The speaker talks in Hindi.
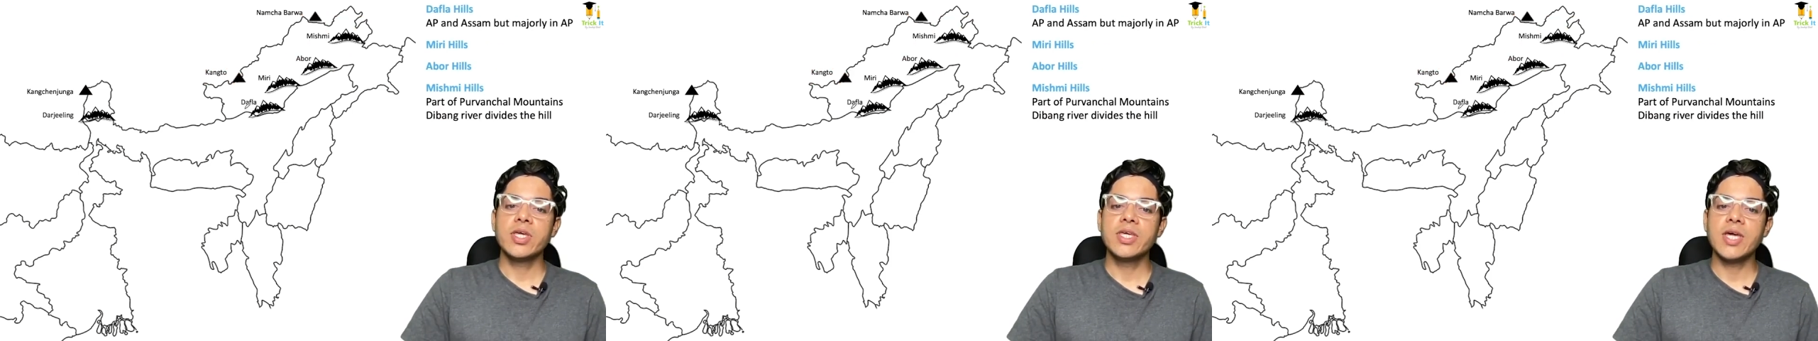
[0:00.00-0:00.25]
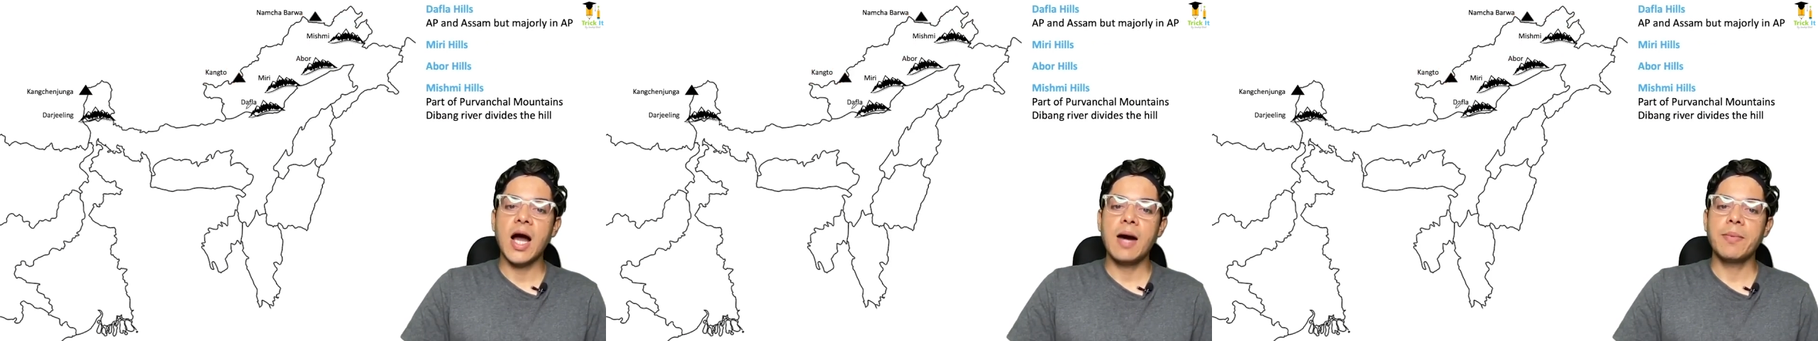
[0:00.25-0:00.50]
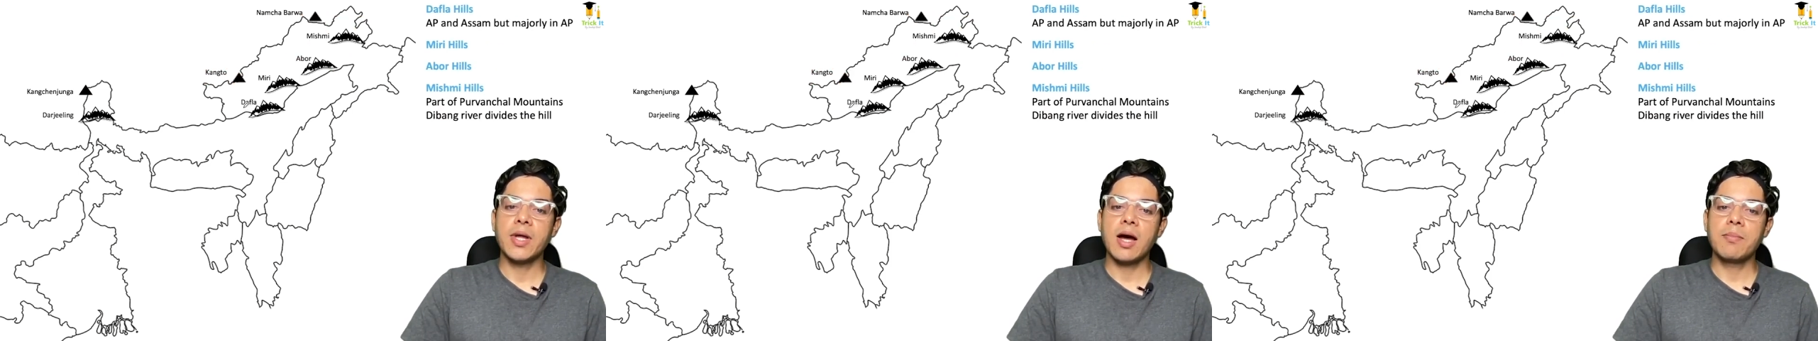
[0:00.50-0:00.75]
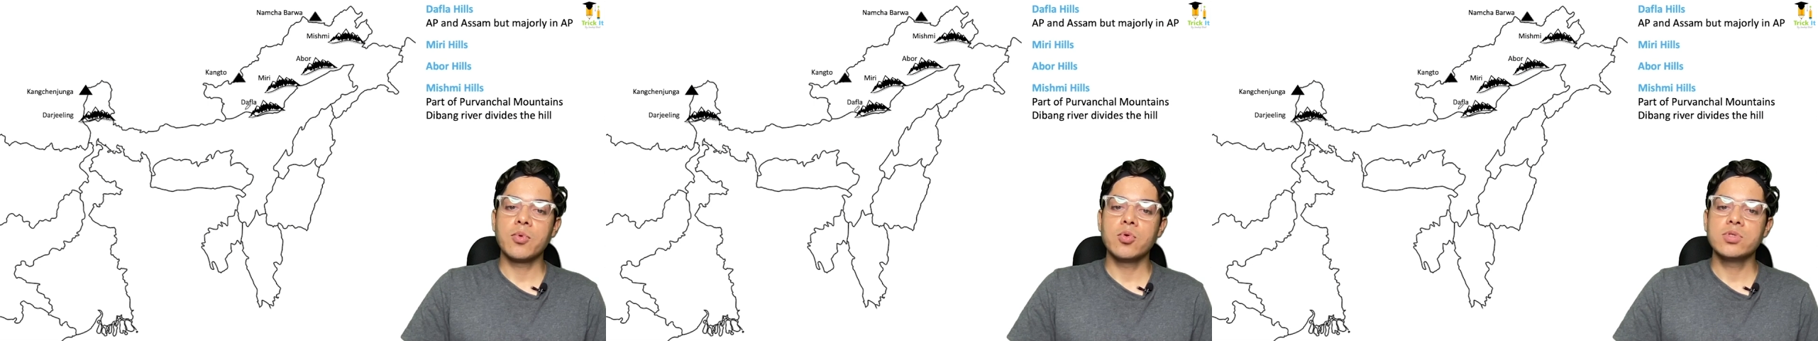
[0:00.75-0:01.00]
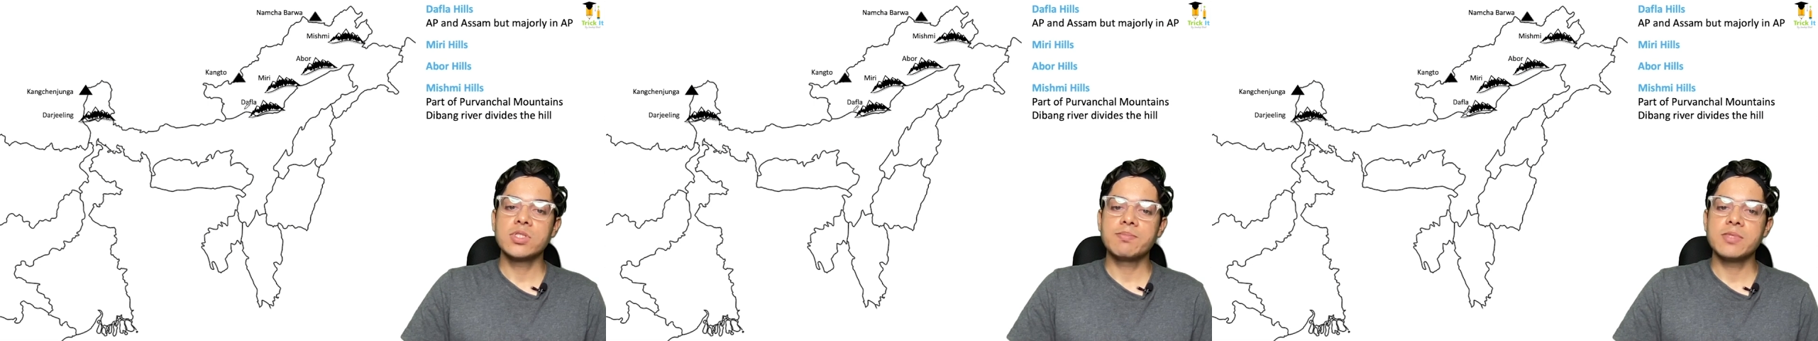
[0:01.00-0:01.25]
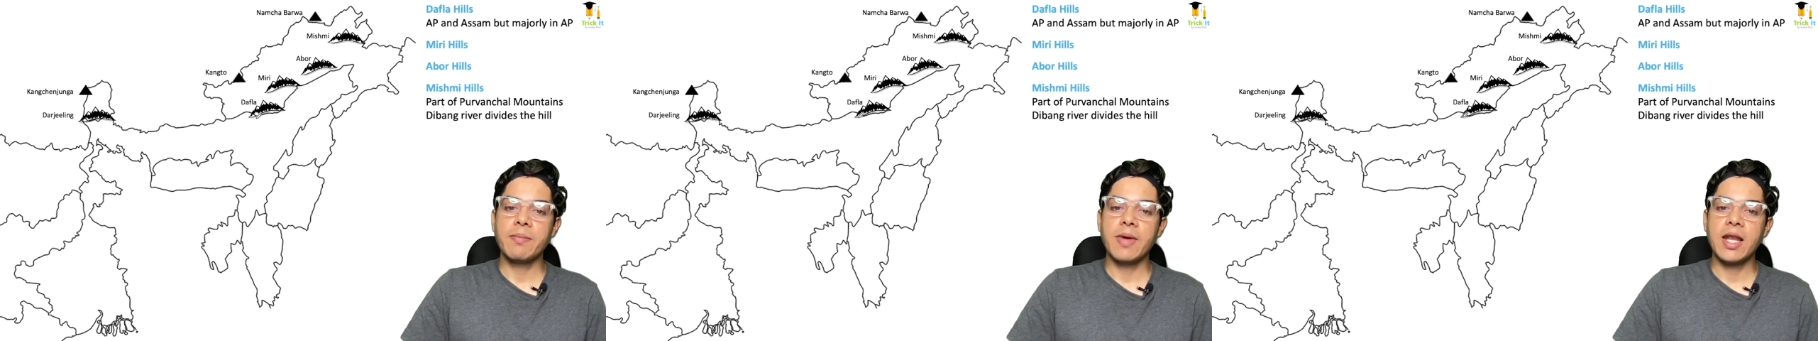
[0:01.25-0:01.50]
यहां पर आपको
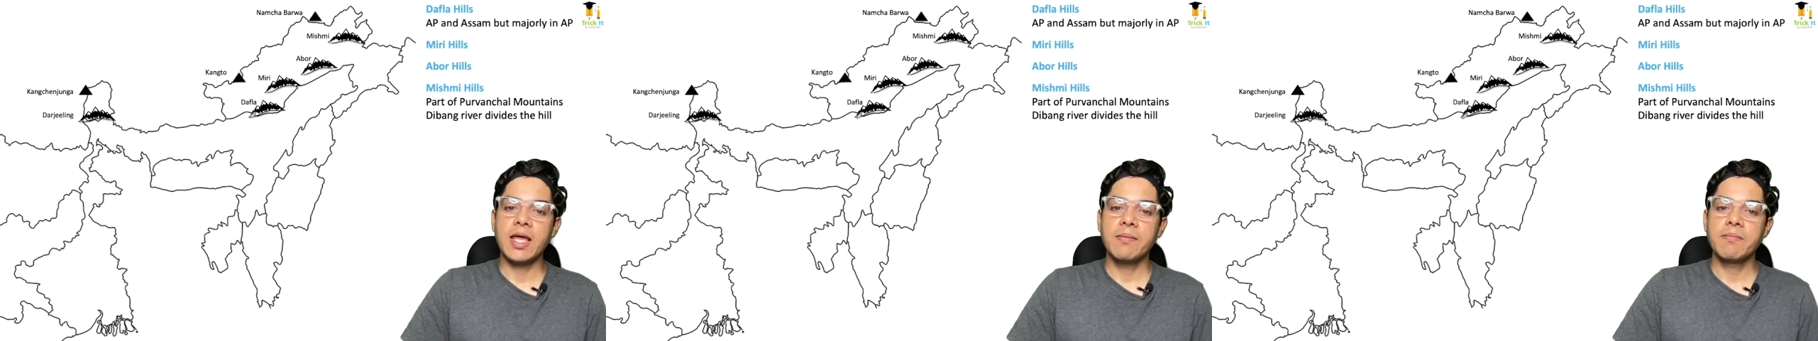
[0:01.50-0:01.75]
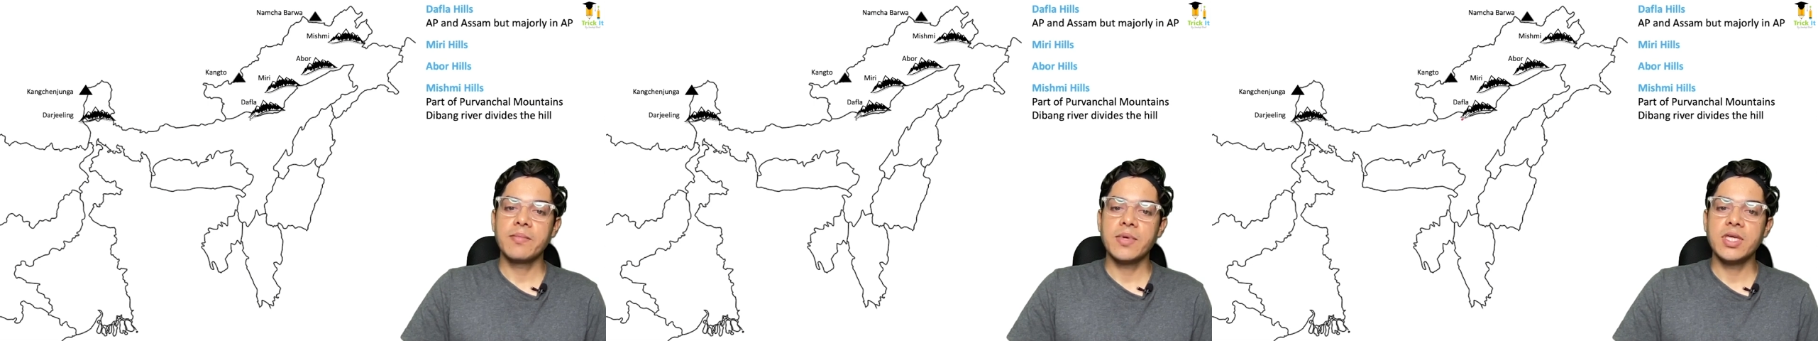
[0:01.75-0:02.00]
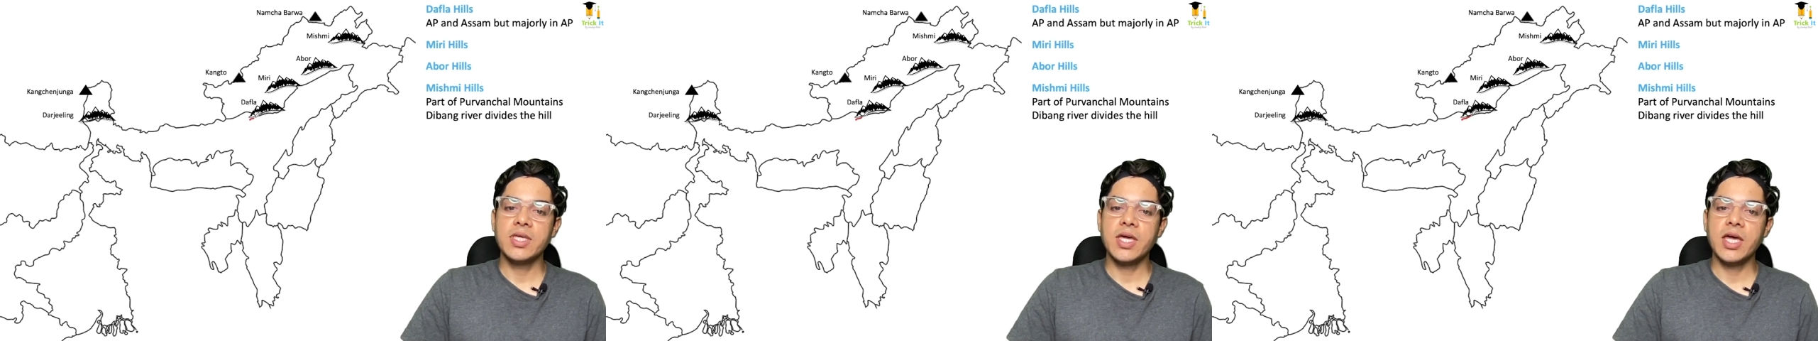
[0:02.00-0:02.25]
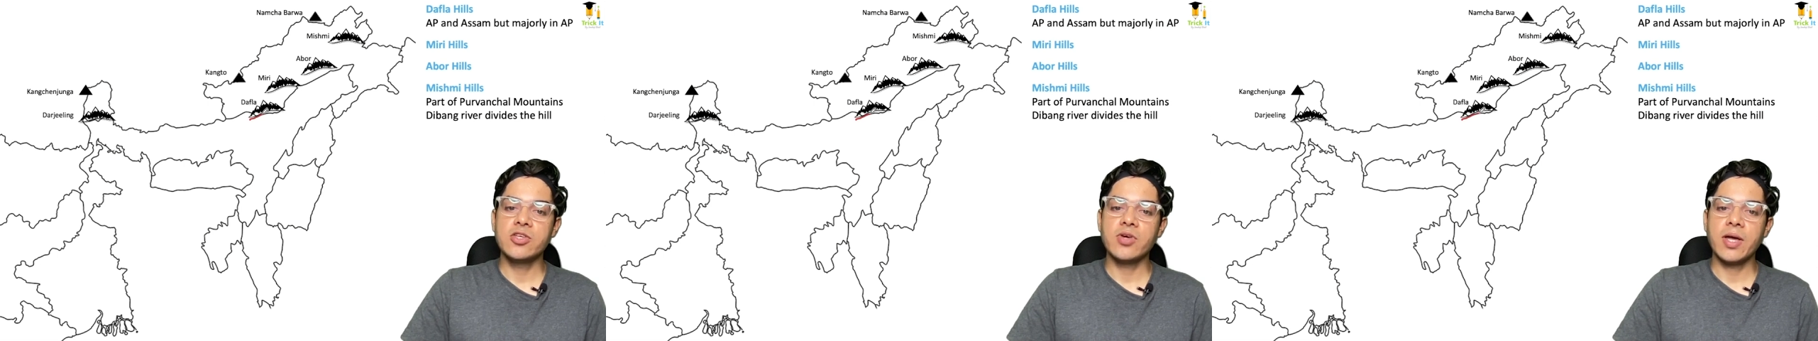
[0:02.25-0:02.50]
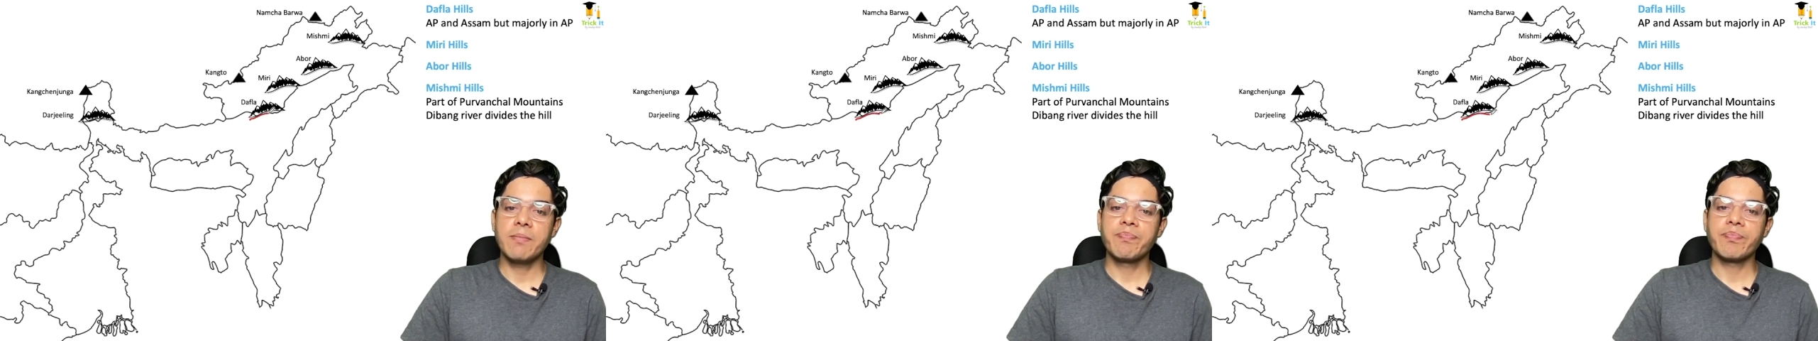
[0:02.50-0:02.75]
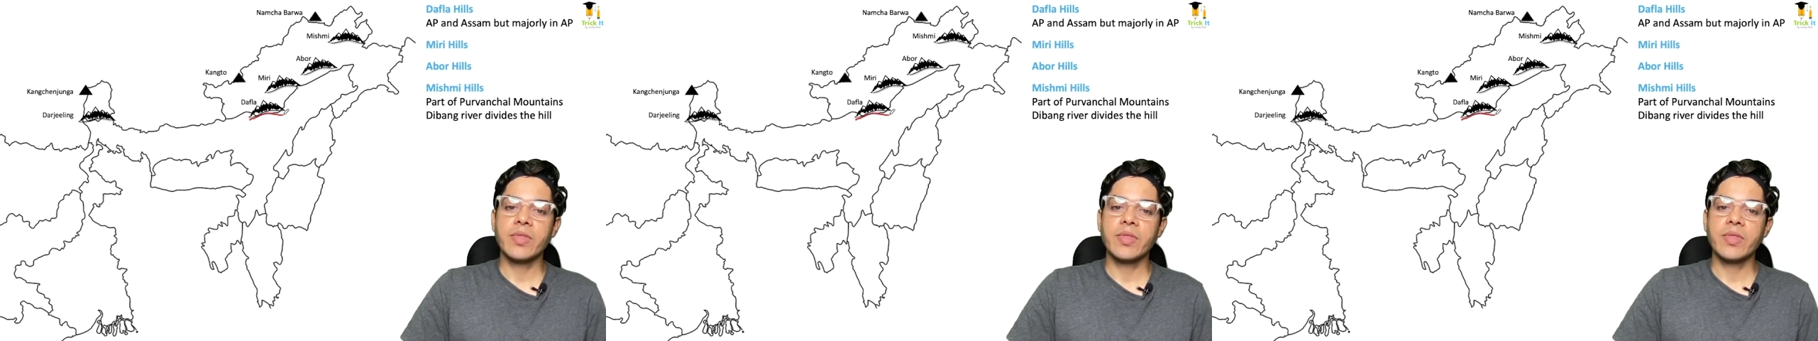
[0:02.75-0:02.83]
सबसे पहले ये जो है